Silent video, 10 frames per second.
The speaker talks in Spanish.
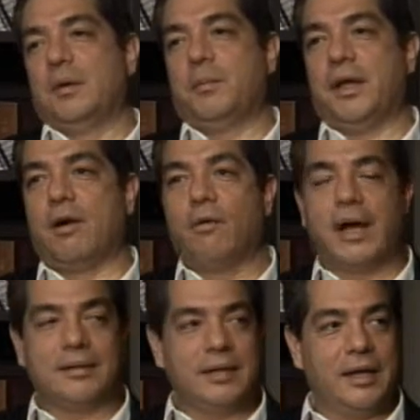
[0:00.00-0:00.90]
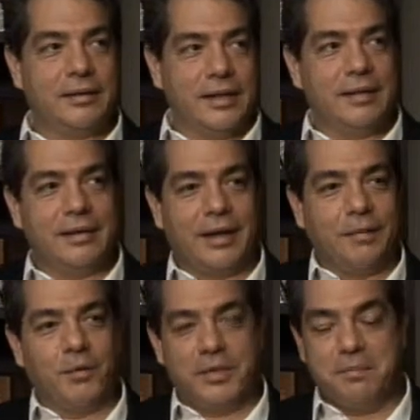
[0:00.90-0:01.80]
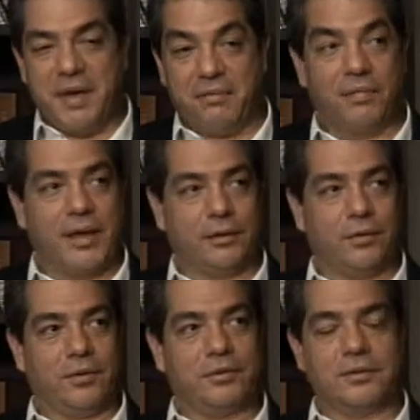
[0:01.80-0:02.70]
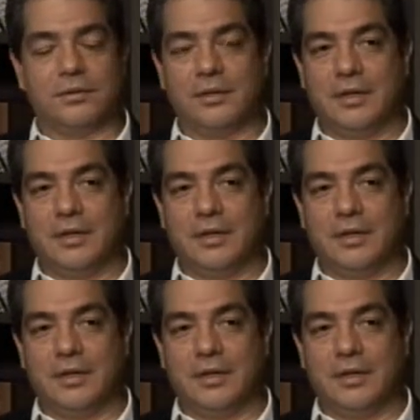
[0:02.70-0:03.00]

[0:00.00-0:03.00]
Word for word: Pero aún así es, es digamos, imperfecto esto.